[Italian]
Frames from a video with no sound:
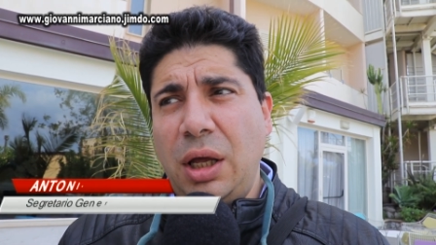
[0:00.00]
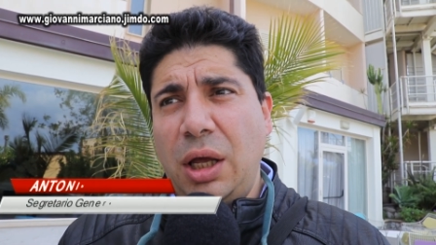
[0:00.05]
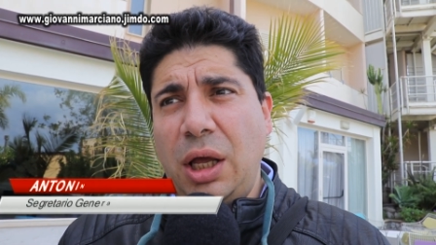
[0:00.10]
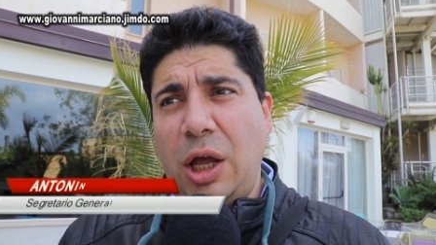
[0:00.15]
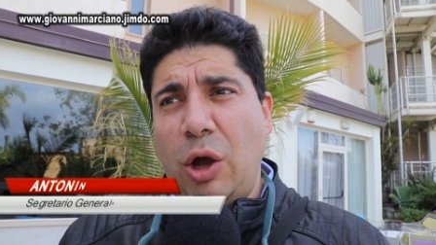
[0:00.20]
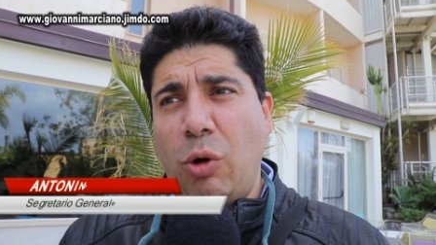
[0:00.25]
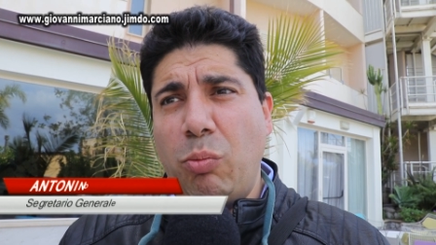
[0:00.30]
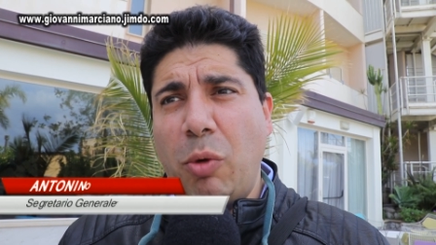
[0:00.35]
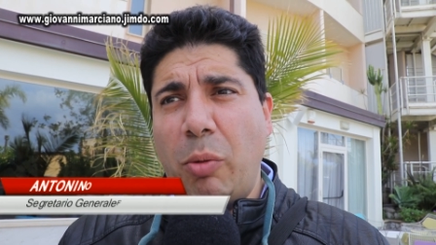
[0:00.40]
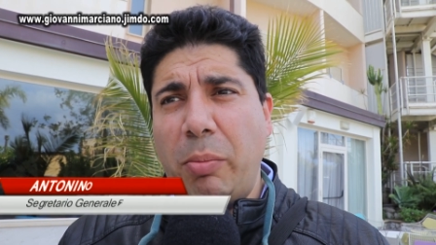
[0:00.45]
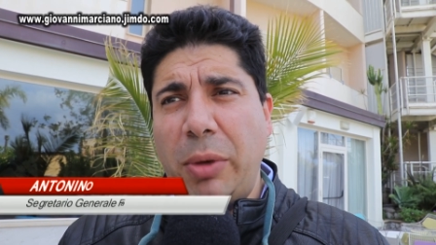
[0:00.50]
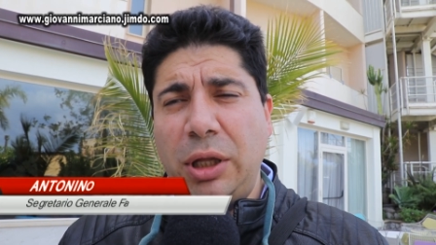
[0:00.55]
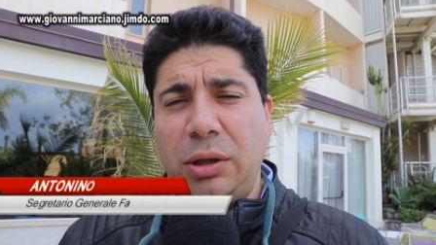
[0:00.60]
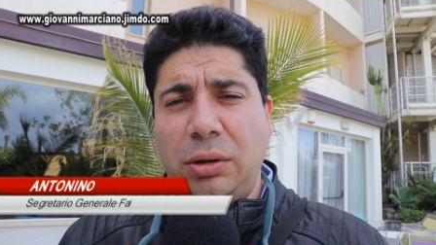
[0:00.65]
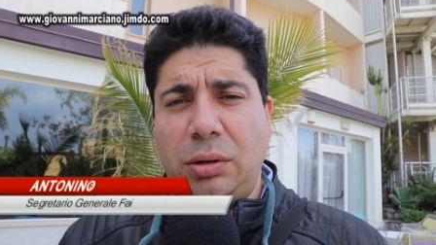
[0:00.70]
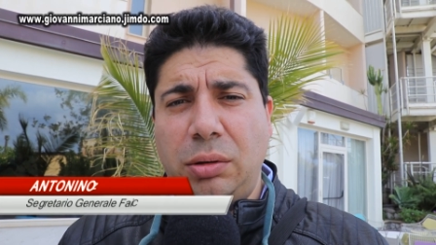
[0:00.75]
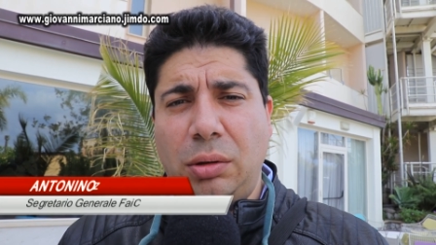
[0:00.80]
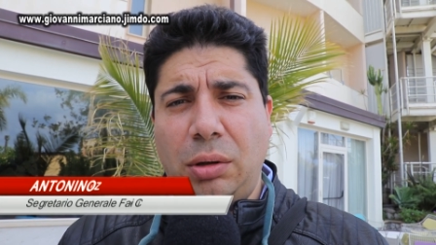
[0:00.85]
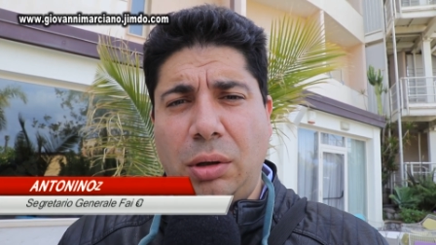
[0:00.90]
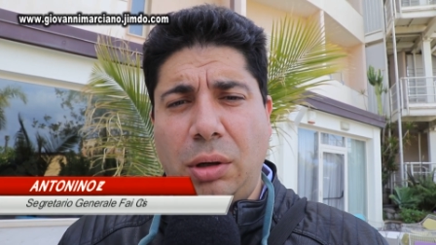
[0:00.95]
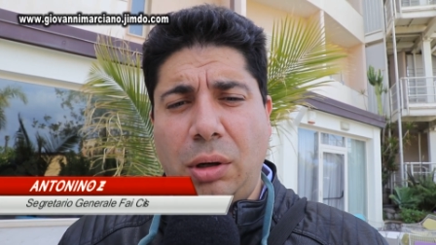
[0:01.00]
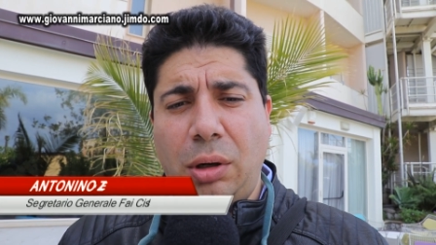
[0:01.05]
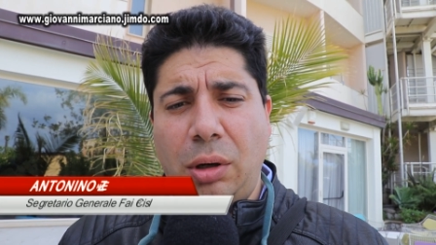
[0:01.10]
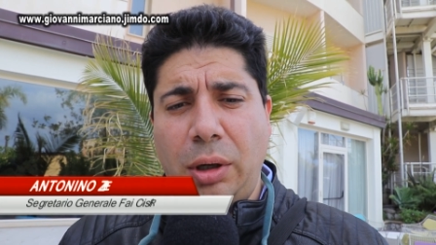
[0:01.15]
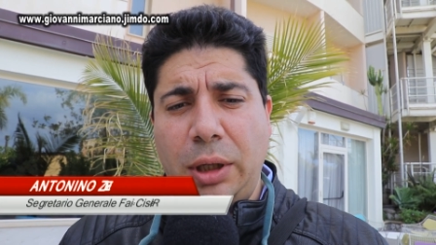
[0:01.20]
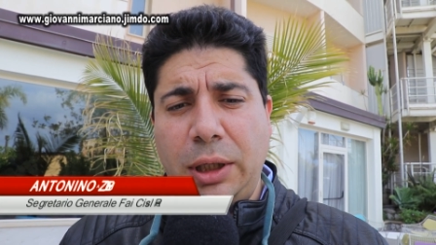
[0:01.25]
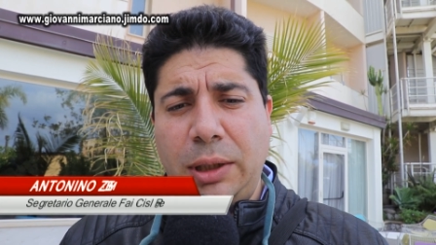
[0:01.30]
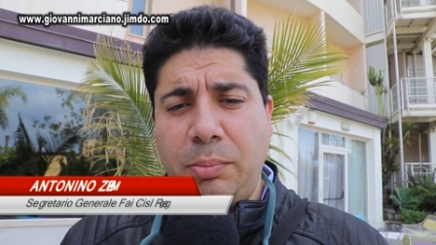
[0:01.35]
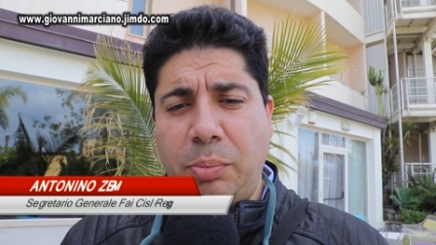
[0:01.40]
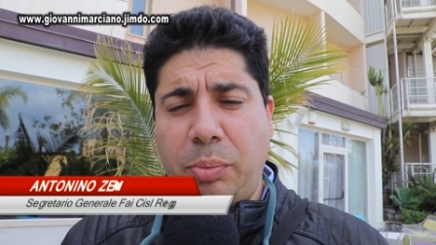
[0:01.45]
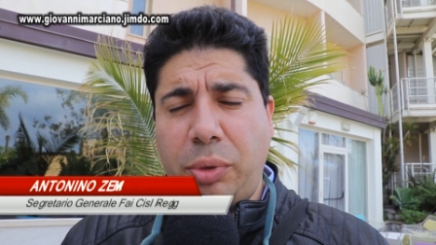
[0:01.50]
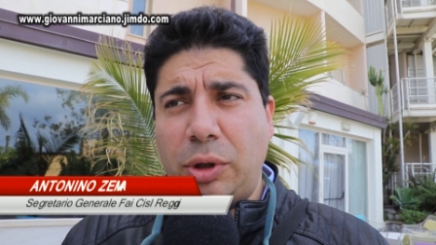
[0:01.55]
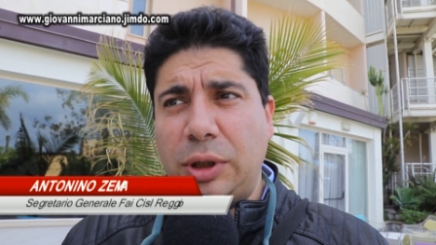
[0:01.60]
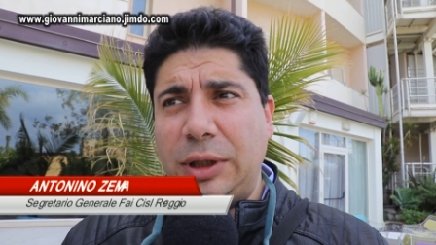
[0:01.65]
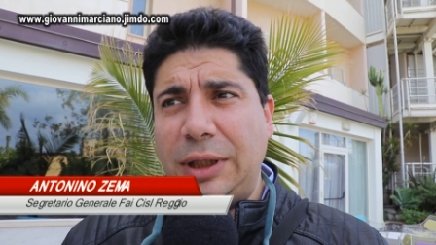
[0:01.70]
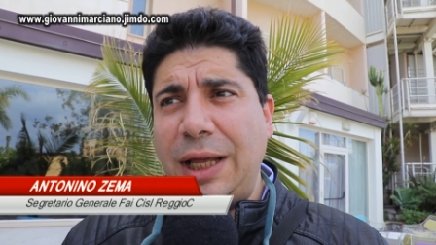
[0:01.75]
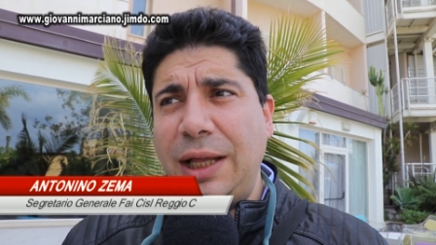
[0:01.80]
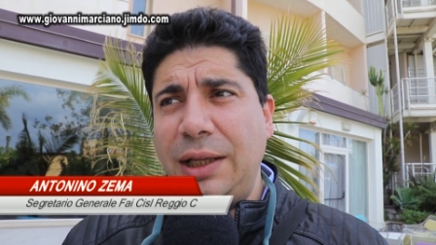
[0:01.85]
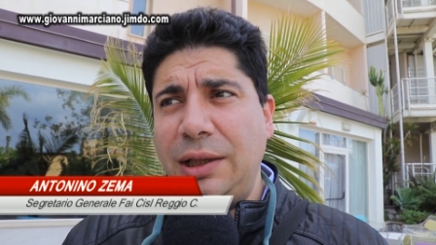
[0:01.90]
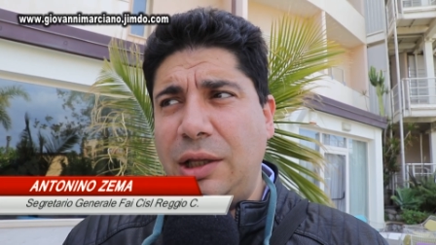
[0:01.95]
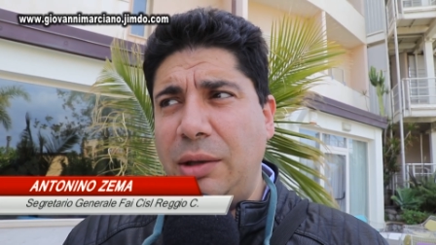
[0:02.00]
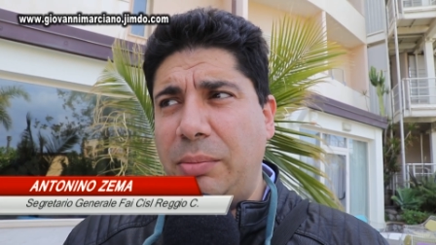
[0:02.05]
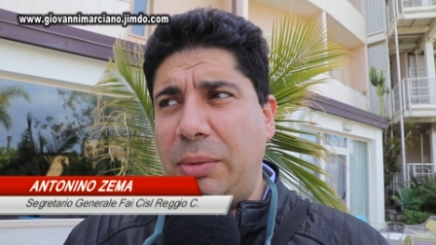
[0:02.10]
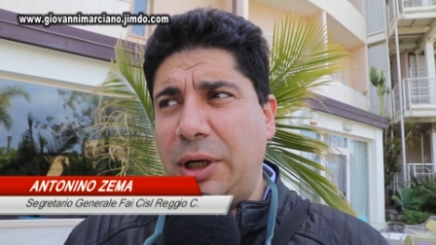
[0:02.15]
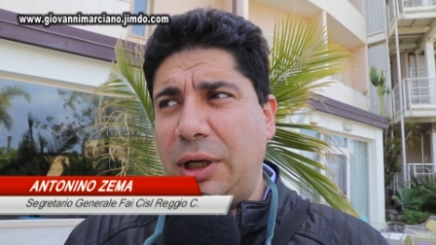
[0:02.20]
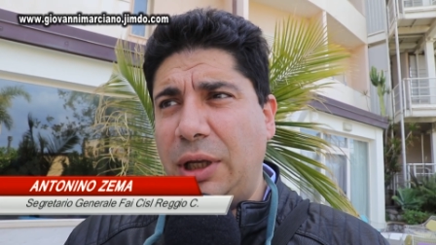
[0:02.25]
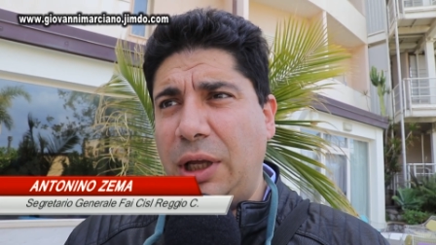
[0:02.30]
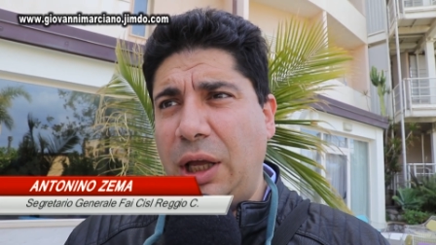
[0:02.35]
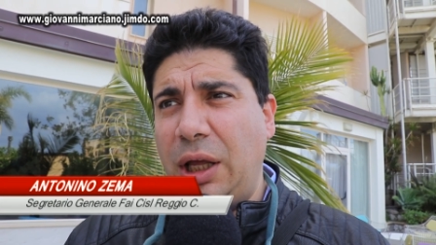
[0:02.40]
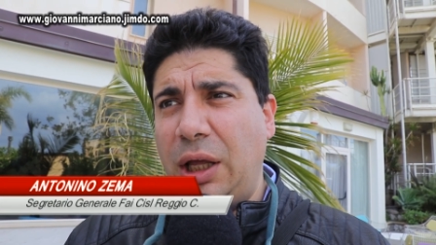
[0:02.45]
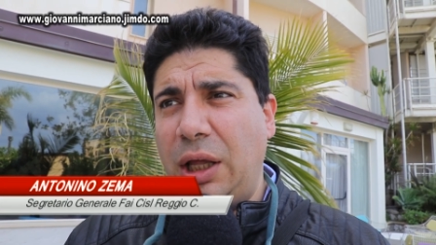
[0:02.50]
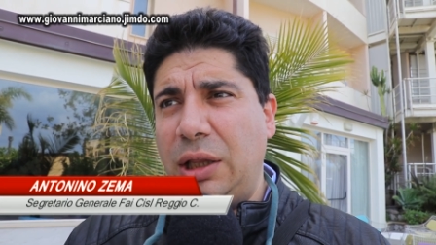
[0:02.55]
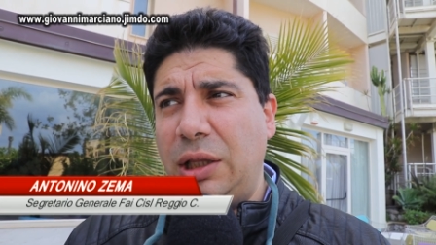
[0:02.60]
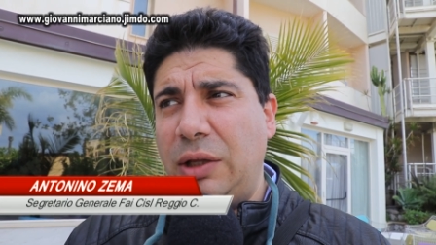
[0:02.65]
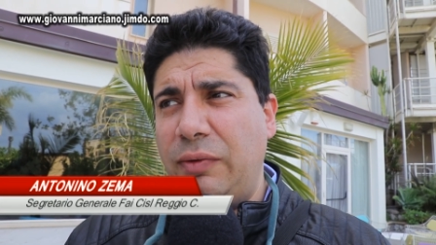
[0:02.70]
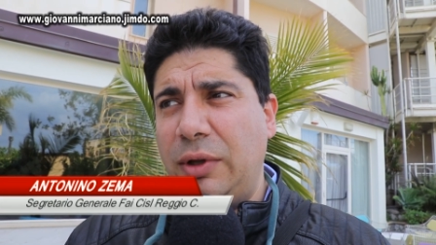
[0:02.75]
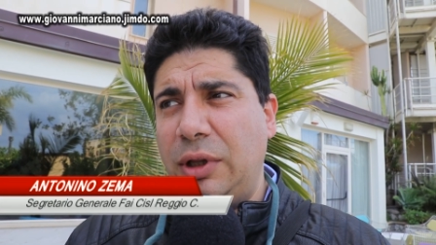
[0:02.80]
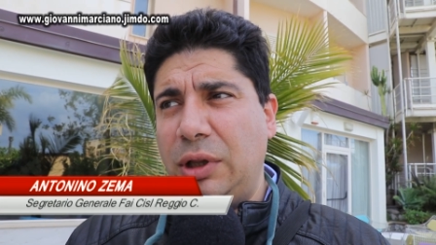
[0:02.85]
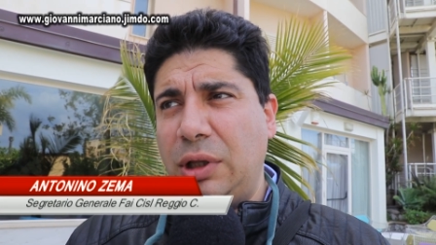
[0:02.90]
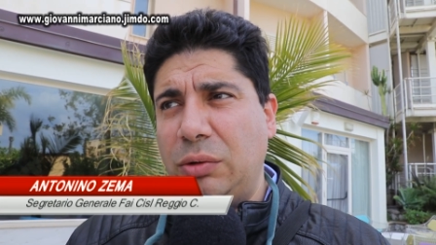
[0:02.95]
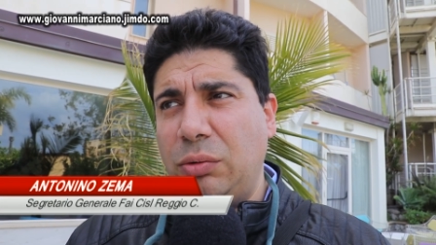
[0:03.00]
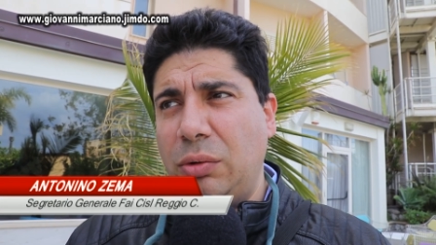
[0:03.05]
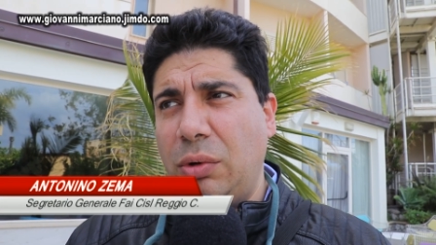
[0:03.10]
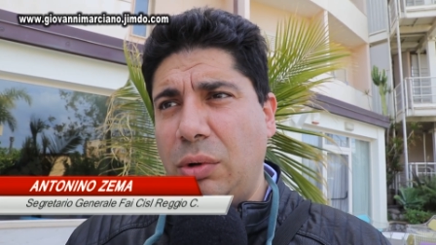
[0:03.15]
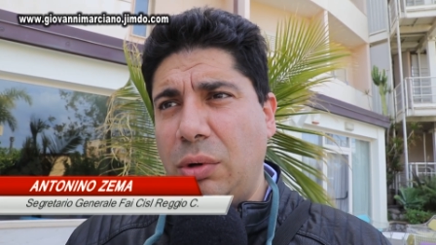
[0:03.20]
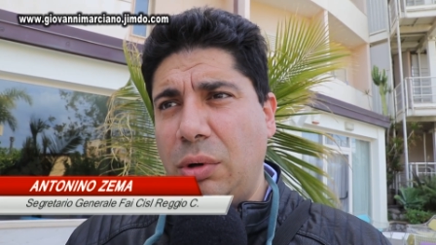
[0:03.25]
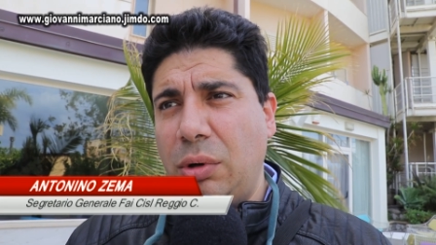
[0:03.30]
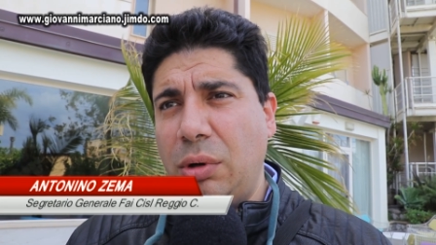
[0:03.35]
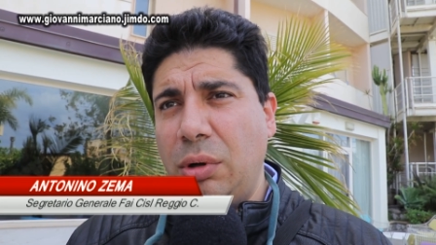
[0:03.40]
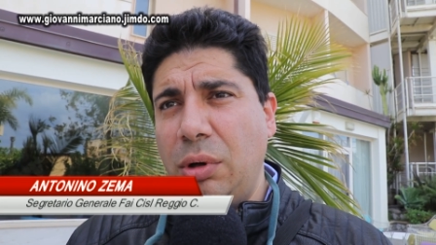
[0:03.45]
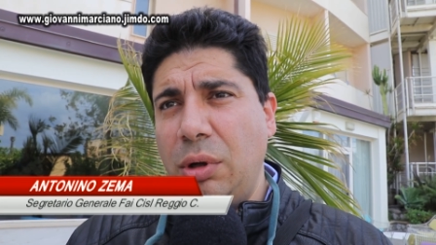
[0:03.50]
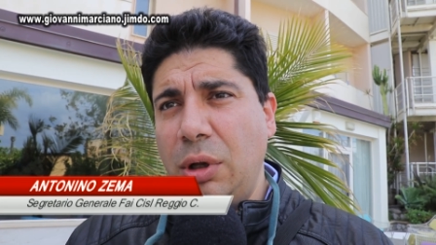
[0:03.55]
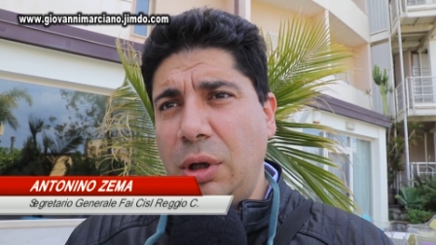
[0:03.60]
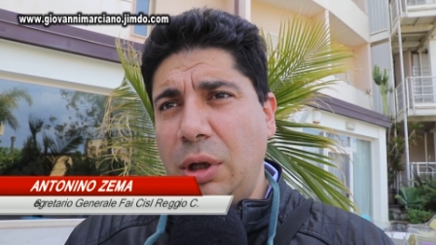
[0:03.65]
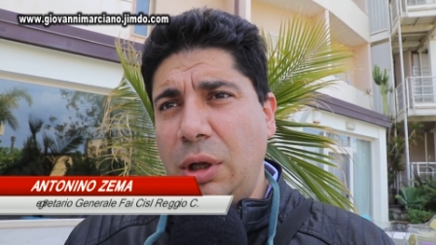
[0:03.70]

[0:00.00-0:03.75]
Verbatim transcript: è un momento importante perché è diventato